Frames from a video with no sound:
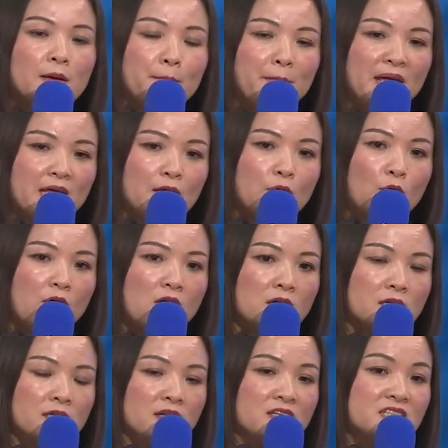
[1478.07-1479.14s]
美
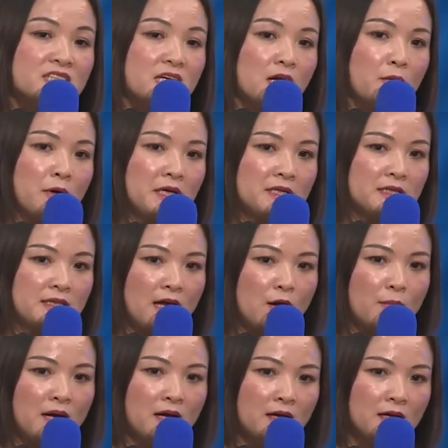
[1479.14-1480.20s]
国能消费得到
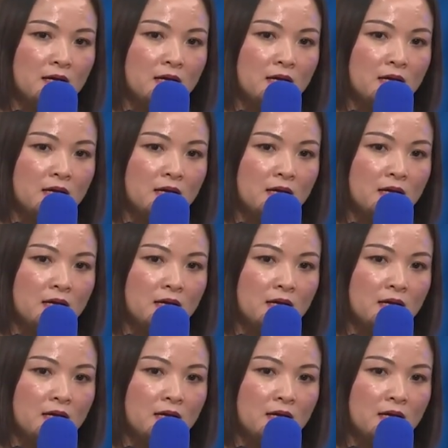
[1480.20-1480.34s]
吗？